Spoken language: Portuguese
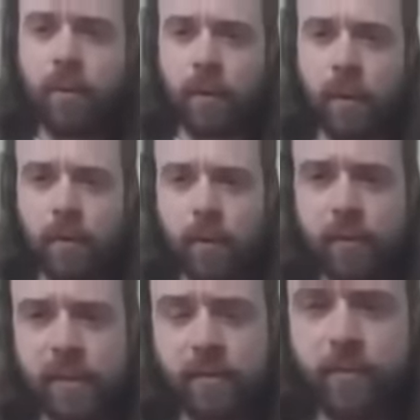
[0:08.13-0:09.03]
faltar, eu tento
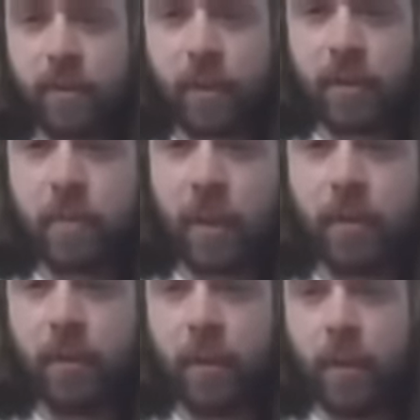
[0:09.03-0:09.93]
fazer um vídeo a
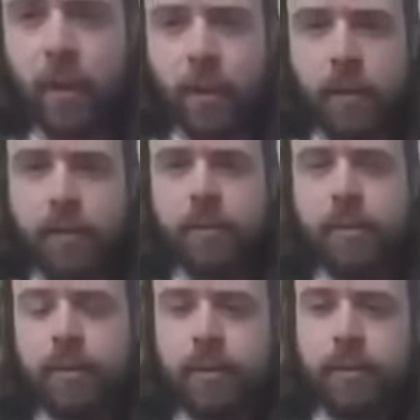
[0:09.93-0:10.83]
respeito
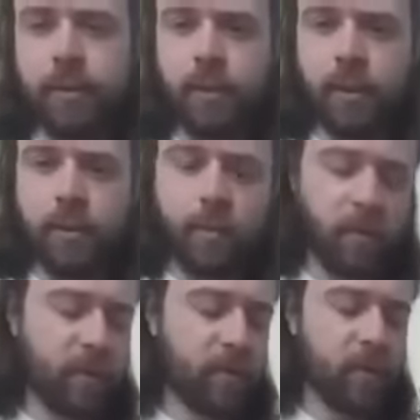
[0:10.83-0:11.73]
do, do dia dos
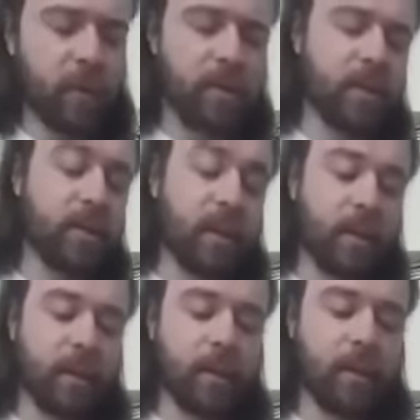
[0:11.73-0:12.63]
professores,
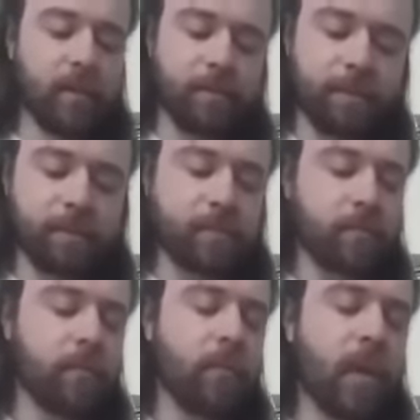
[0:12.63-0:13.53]
etc, né?
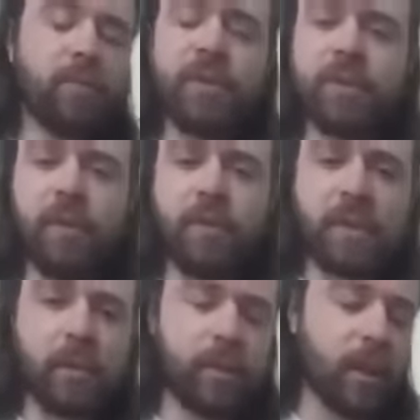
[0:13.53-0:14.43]
O que a gente vai
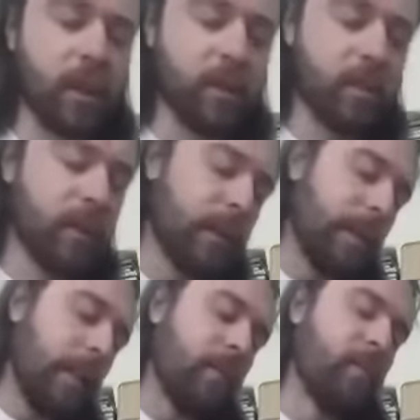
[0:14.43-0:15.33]
fazer é o seguinte,
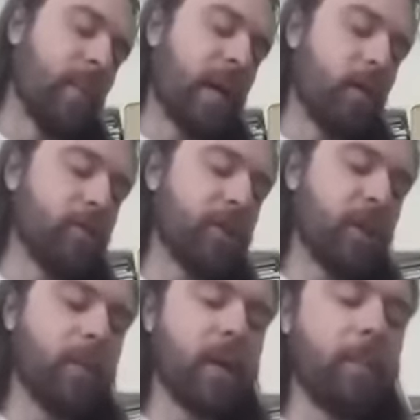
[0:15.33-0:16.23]
vamos pegar o
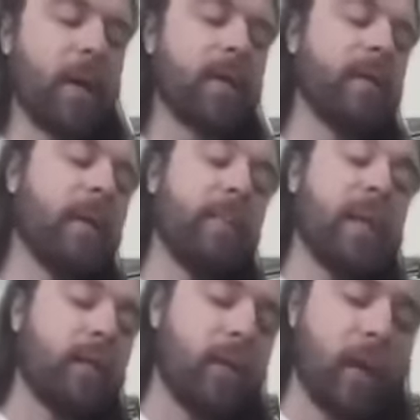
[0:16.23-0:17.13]
shape que parte da
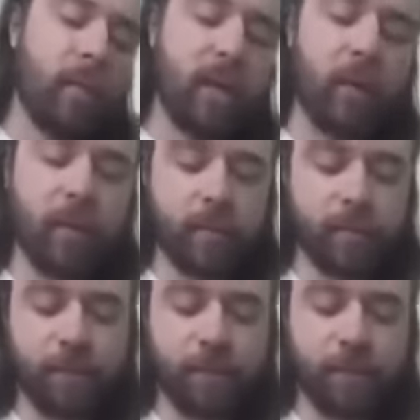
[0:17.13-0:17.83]
pentatônica menor,